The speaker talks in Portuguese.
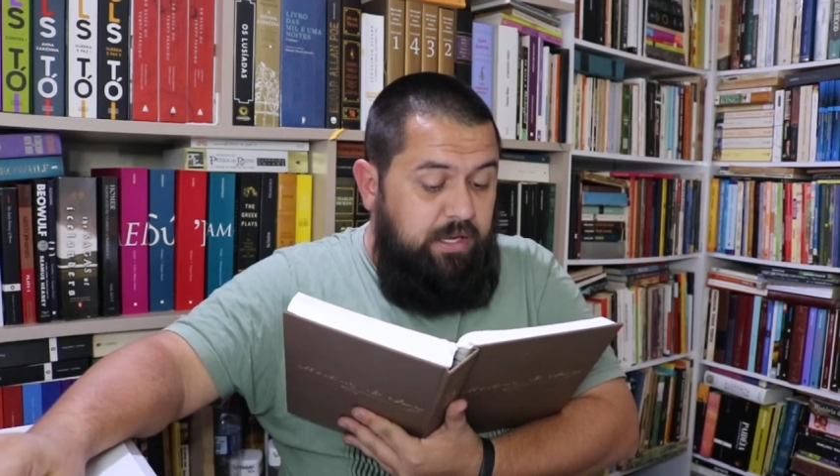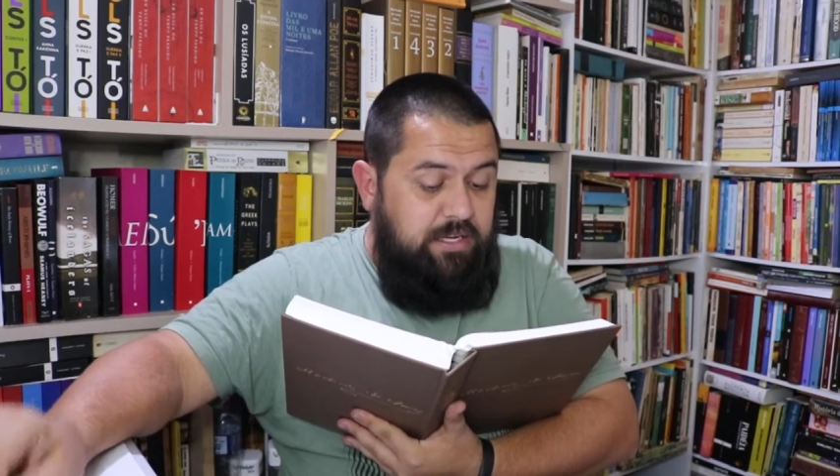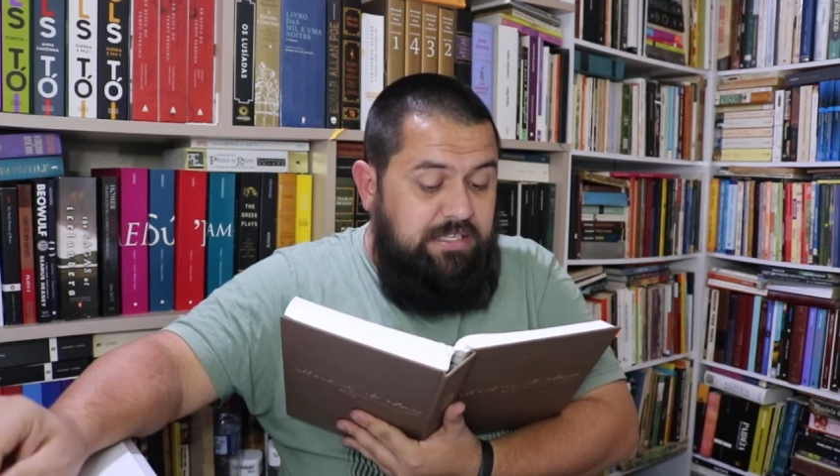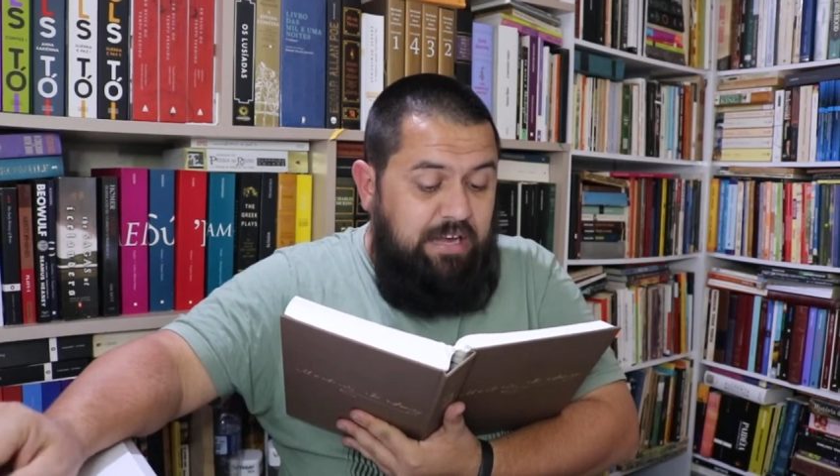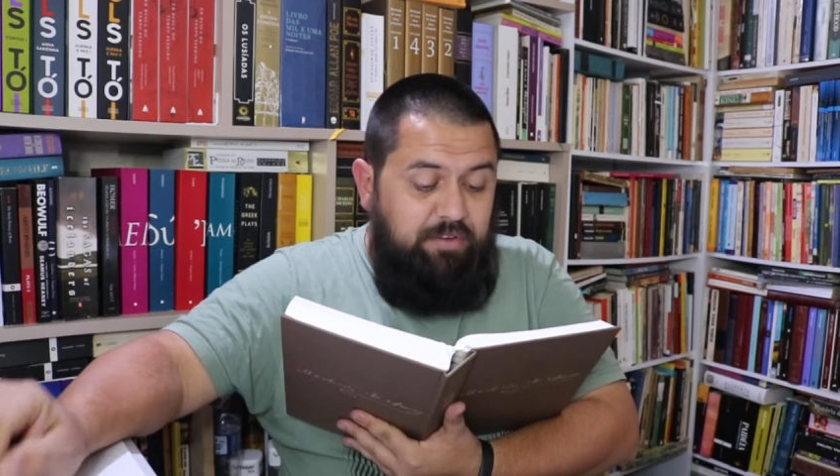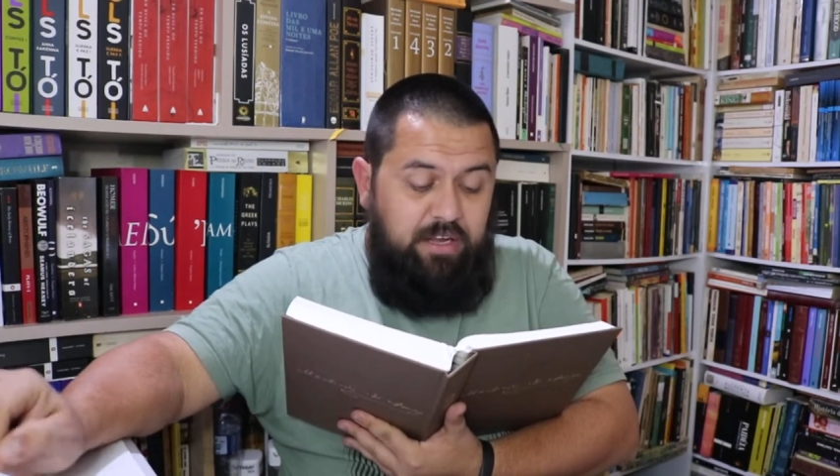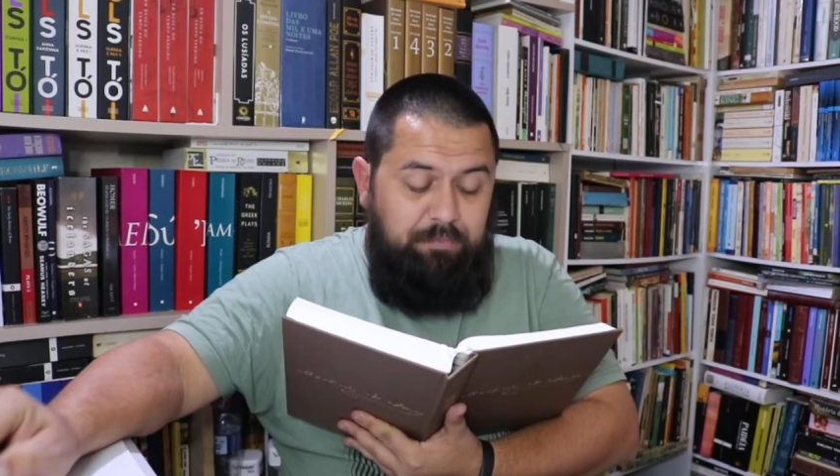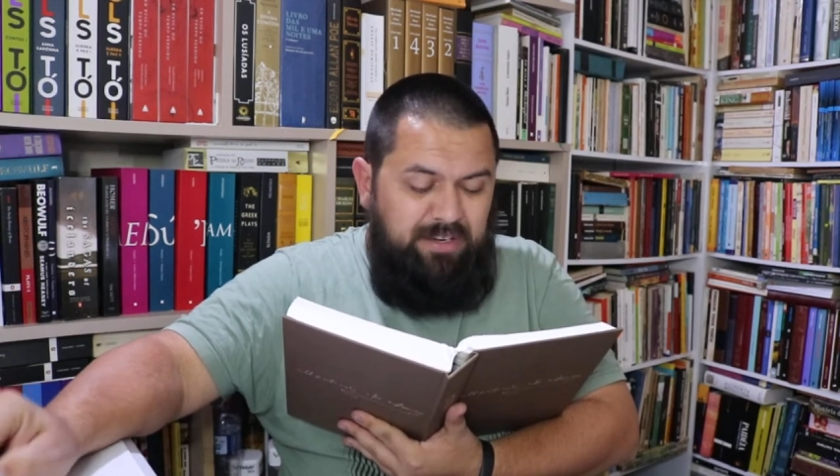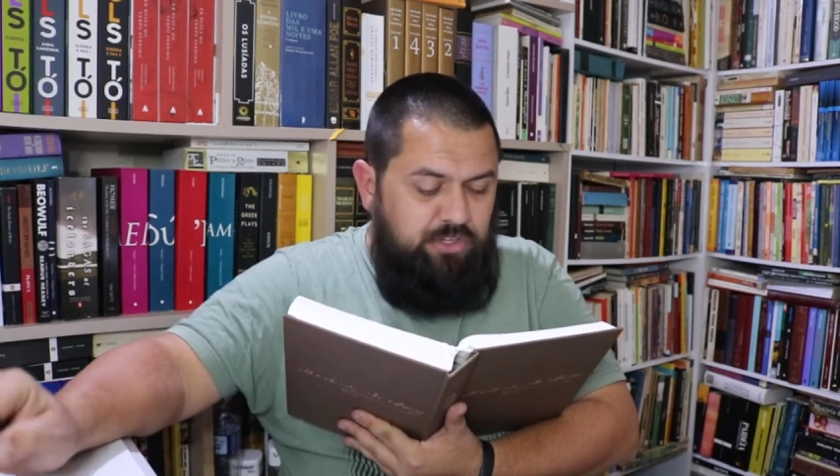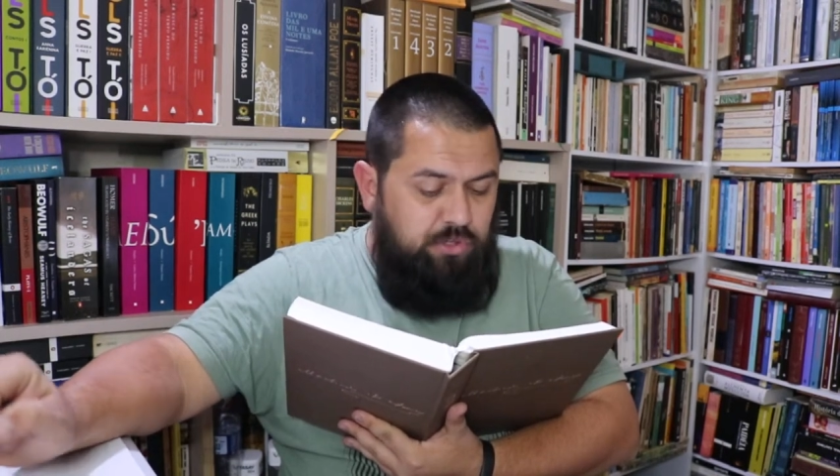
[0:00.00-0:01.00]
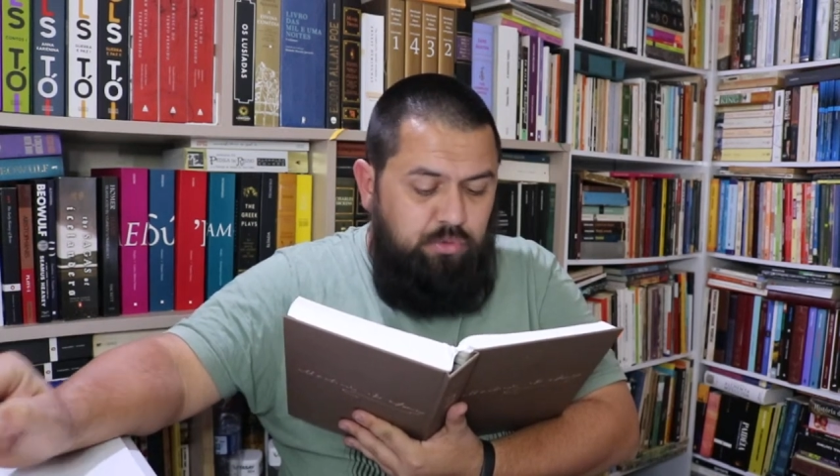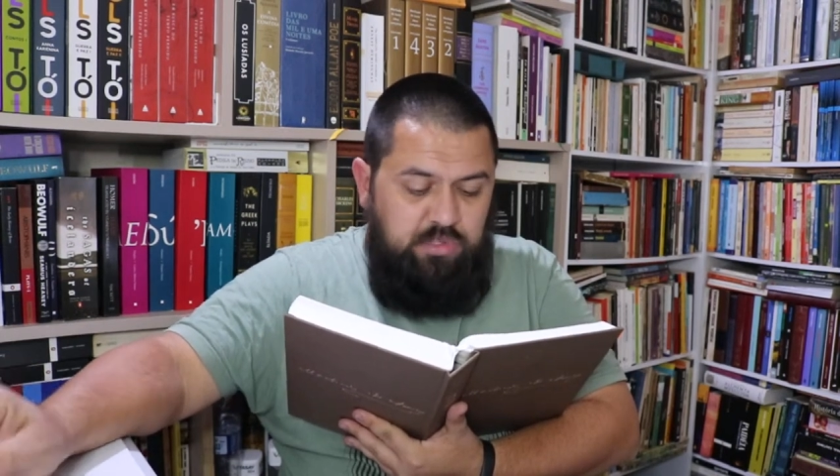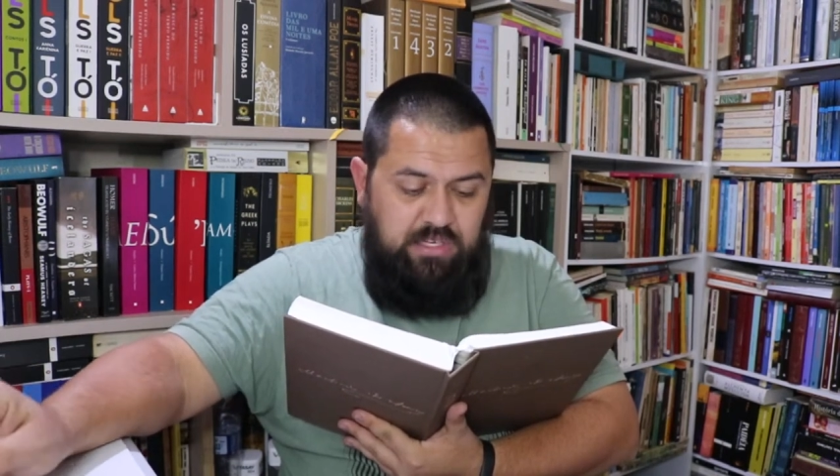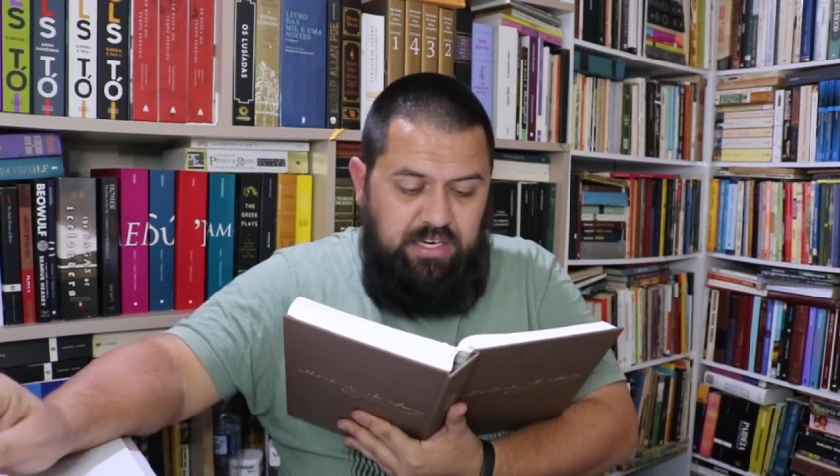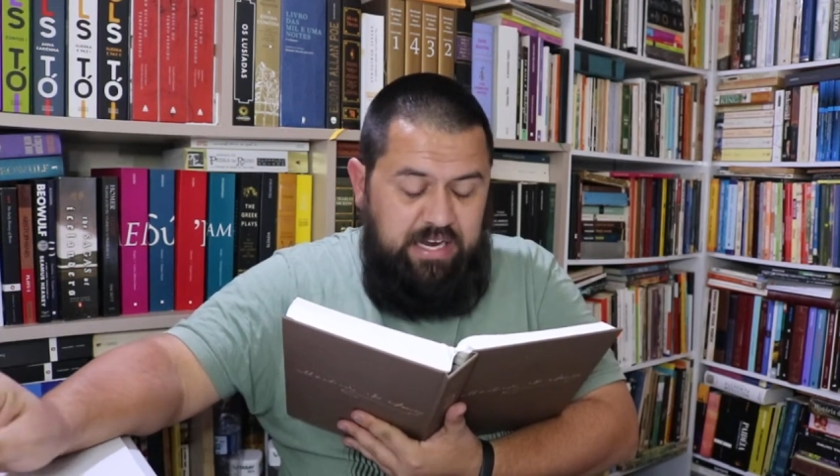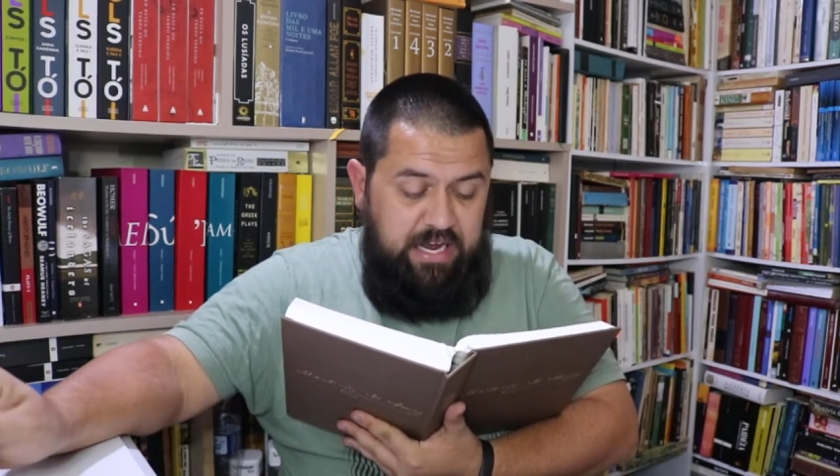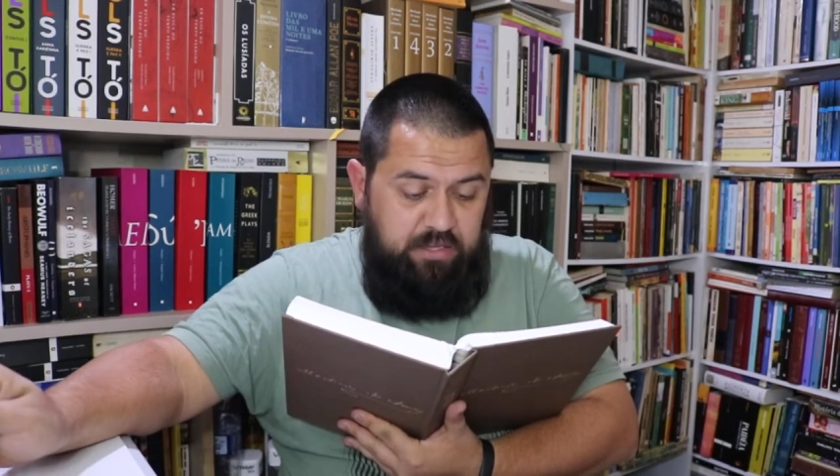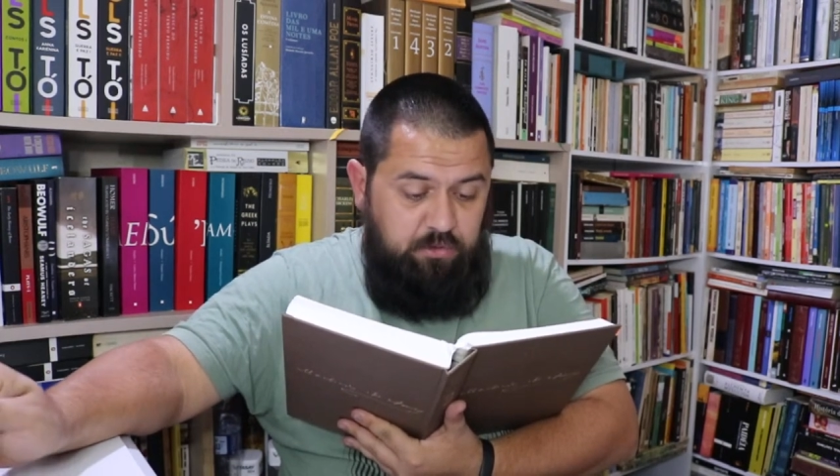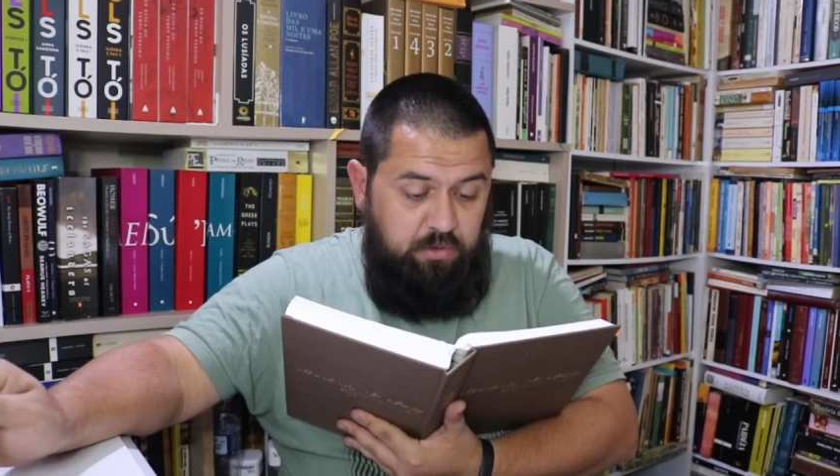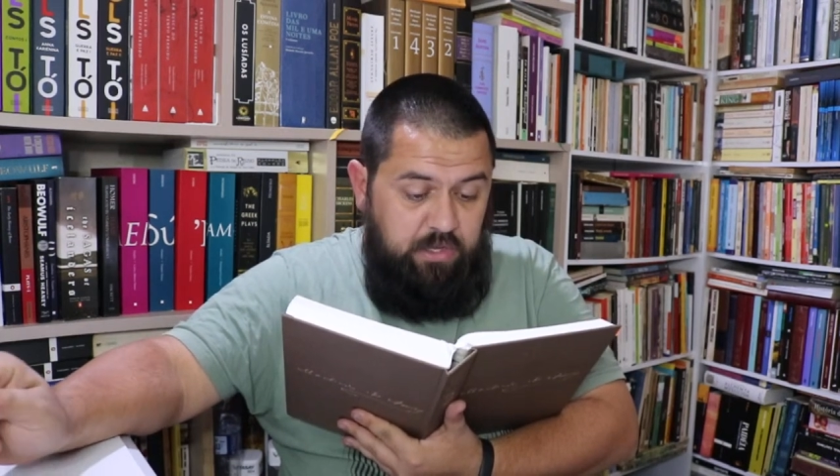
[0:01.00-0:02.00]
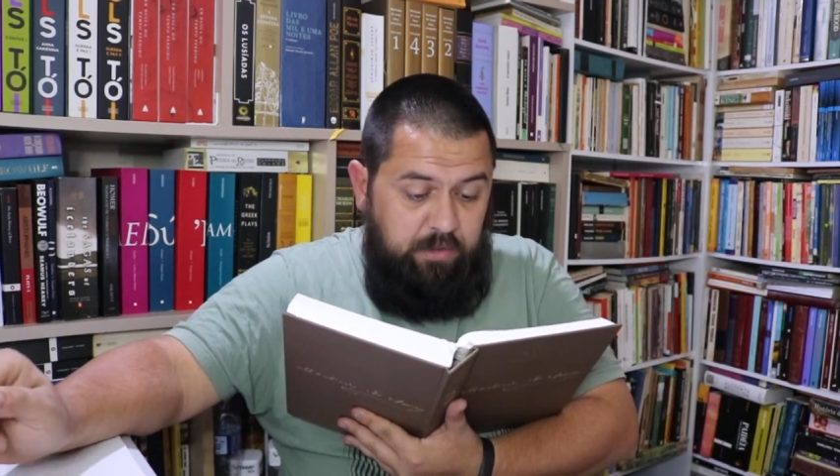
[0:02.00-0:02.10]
Estava arrependido, zangado,